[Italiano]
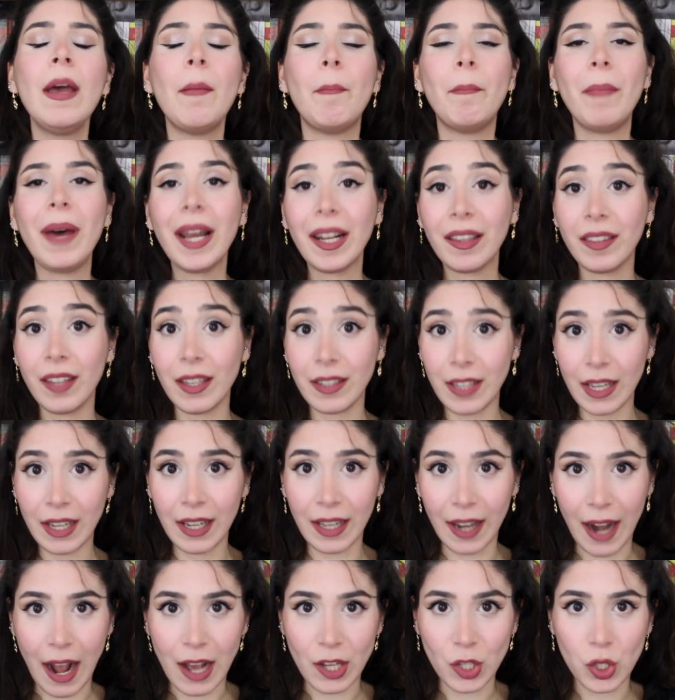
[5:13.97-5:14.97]
martedì
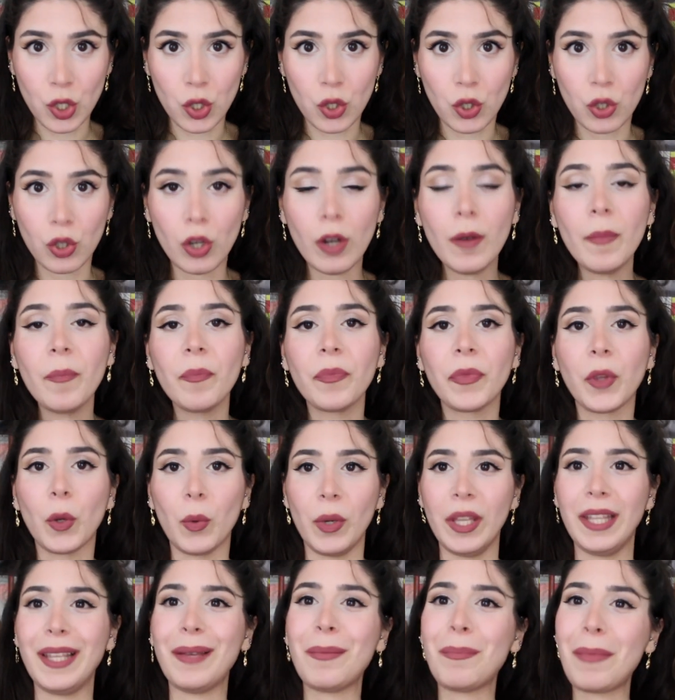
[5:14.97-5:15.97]
grasso
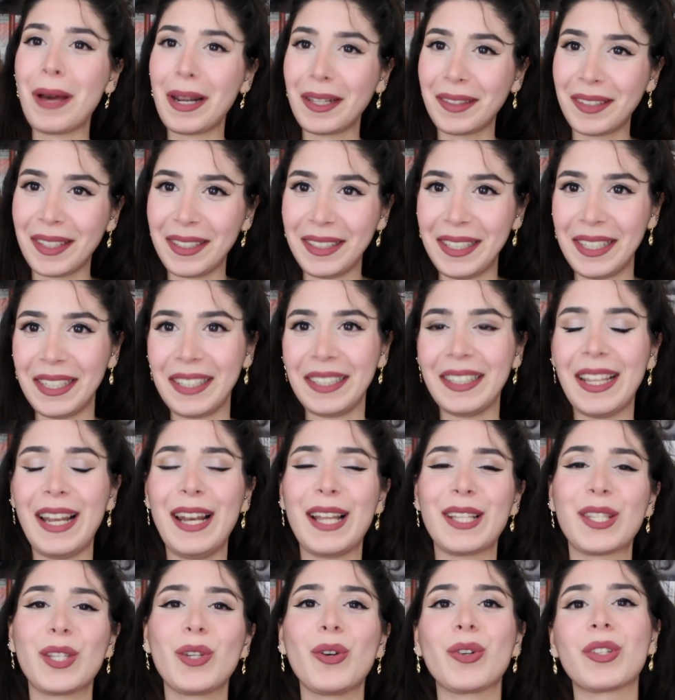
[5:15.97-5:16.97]
quindi martedì
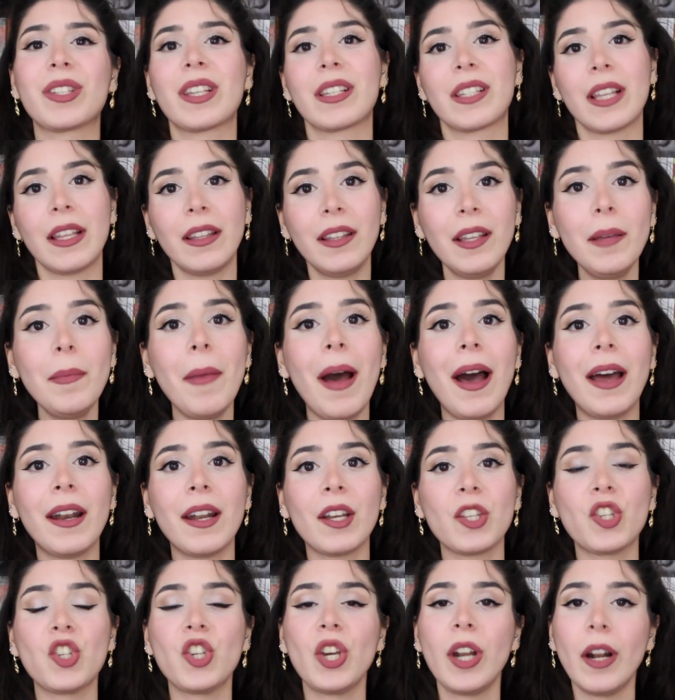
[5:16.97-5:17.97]
della scorsa
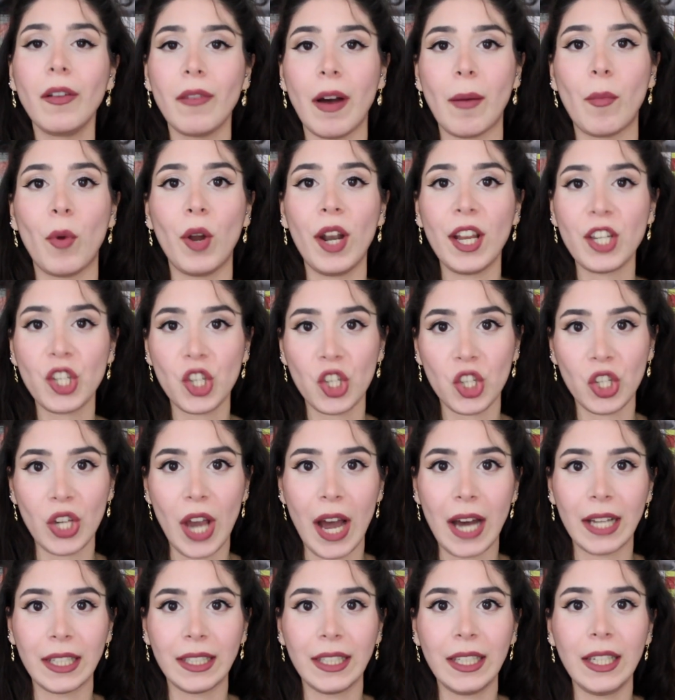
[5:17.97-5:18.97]
settimana, ci eravamo
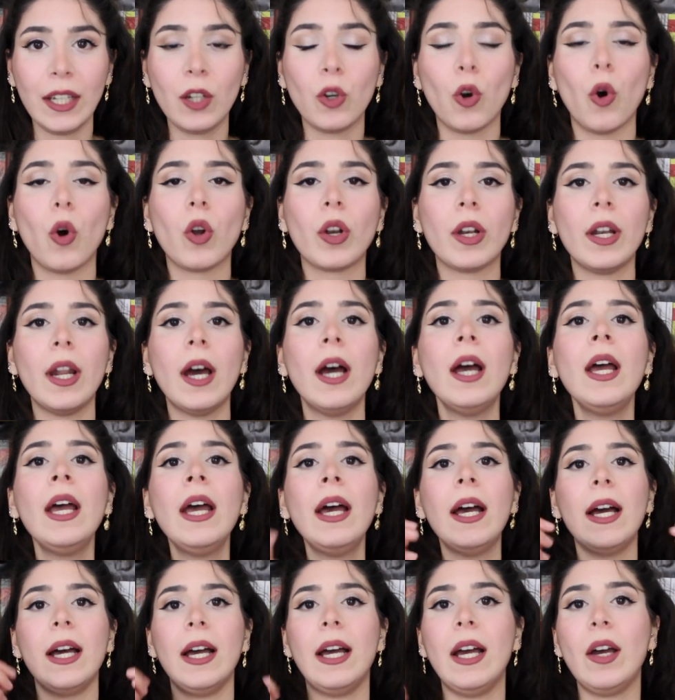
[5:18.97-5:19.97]
lasciati con
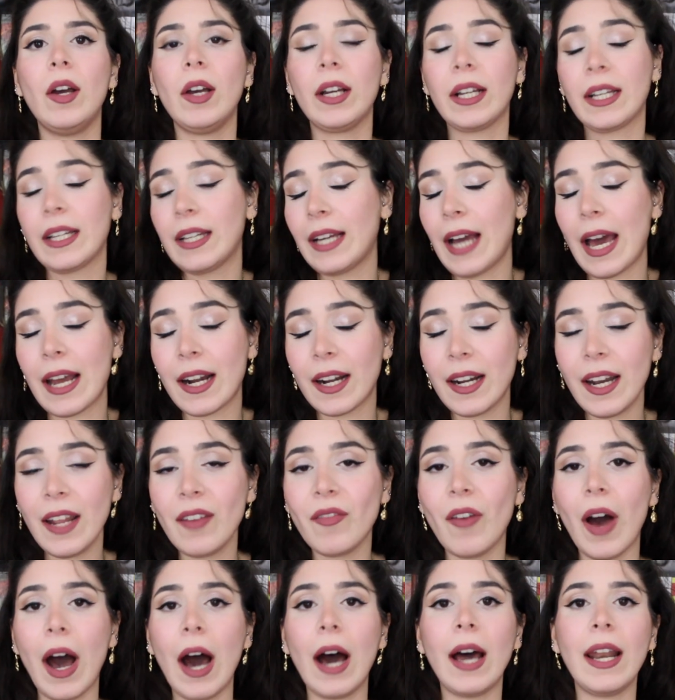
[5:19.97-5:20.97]
eh,
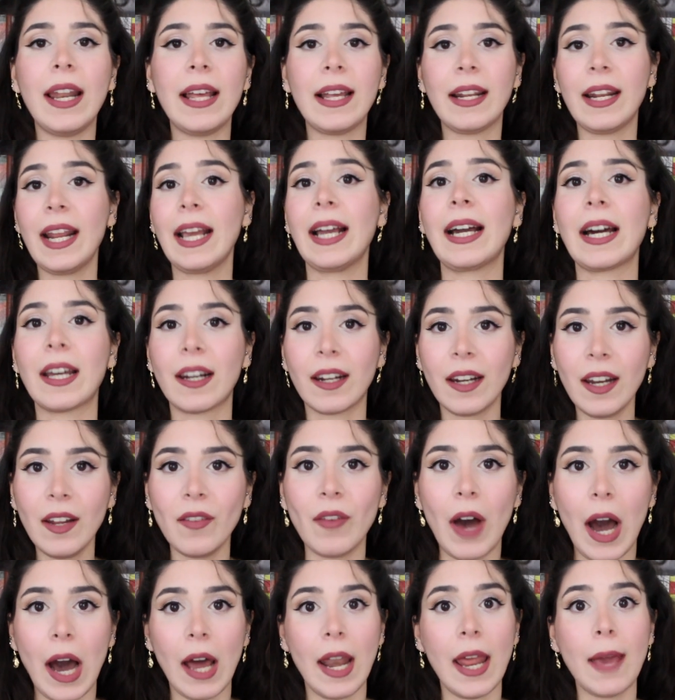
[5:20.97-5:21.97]
Carnevale, Re
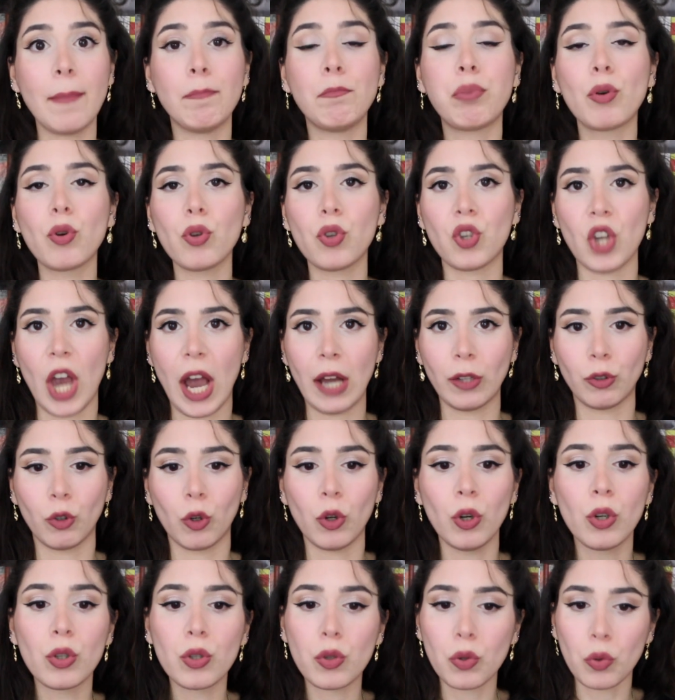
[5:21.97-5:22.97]
Carnevale
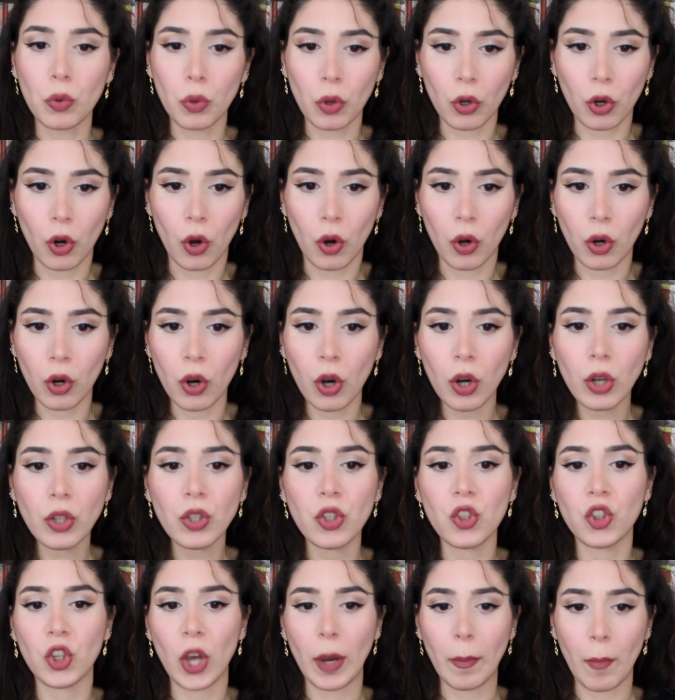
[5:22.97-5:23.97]
bruciato sul rogo,
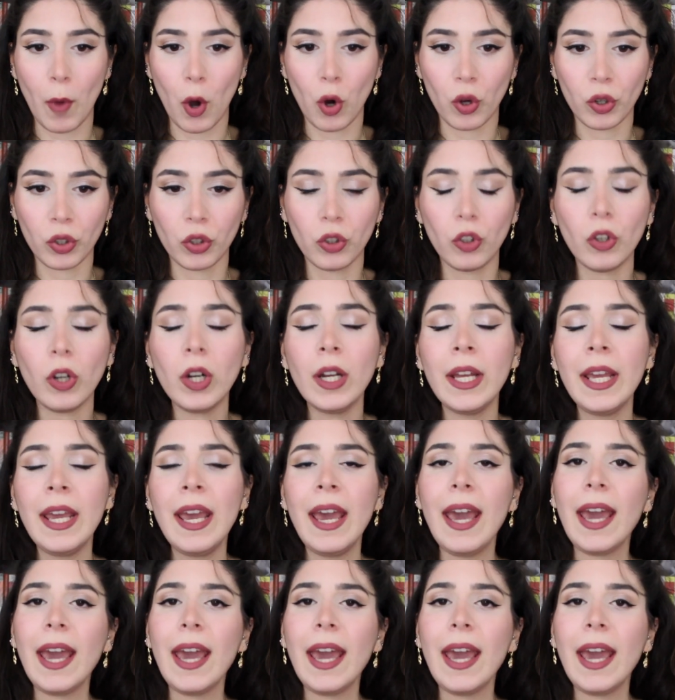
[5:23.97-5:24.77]
già morto,